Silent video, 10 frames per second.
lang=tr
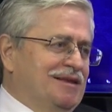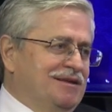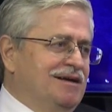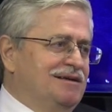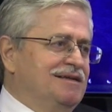
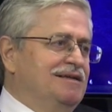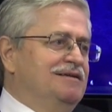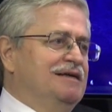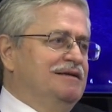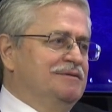Ee, yani evet.
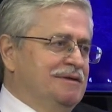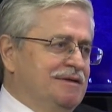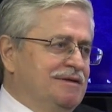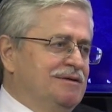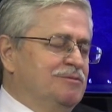
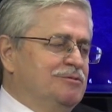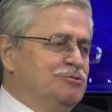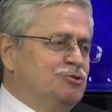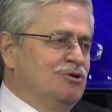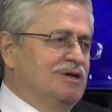e,
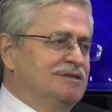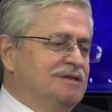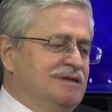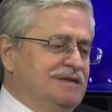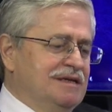şu
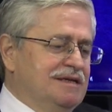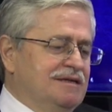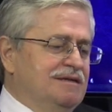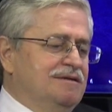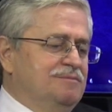anda
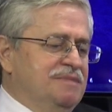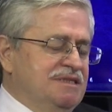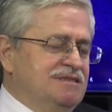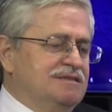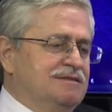
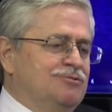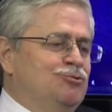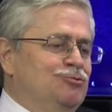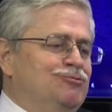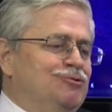biz
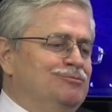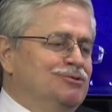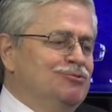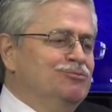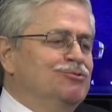
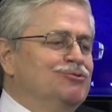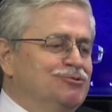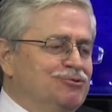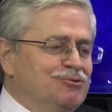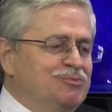kültürümüzün
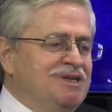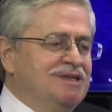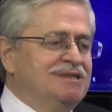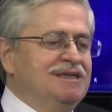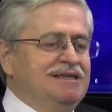bulunduğu bir
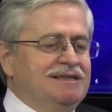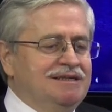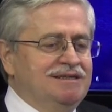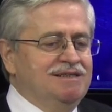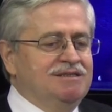yeri
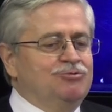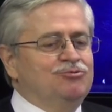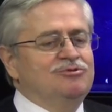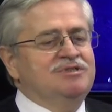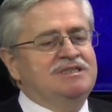
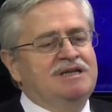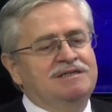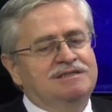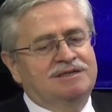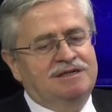
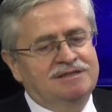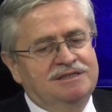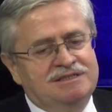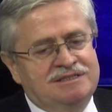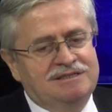turistler
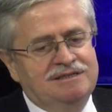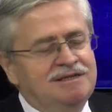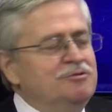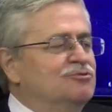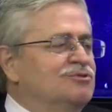rahat etsin
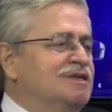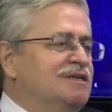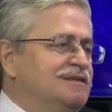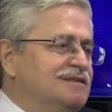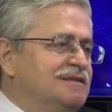diye
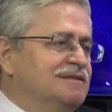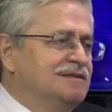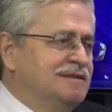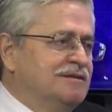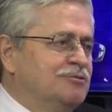onlara
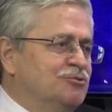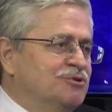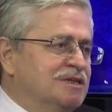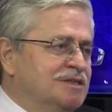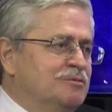e,
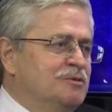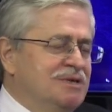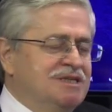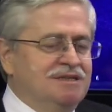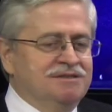konaklama
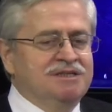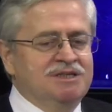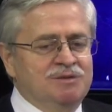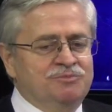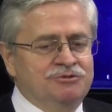
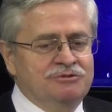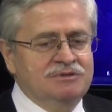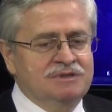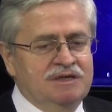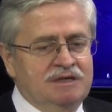mekanları
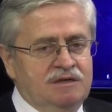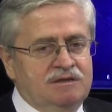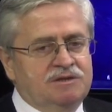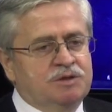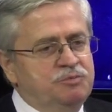yapıyoruz.
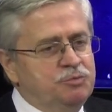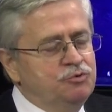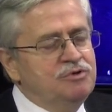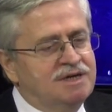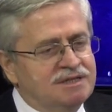Tabii
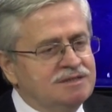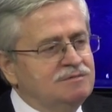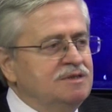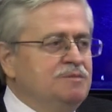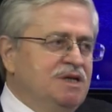bu
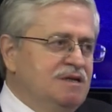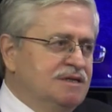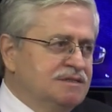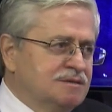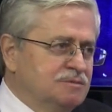lazım değil mi?
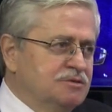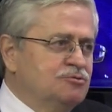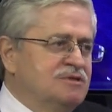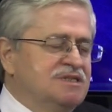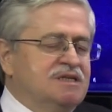Lazım.
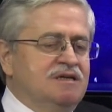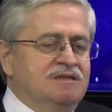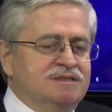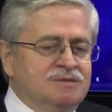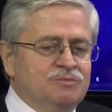Turist de
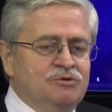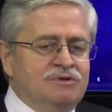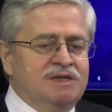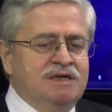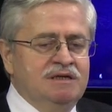lazım bu
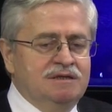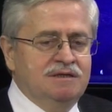ülkeye.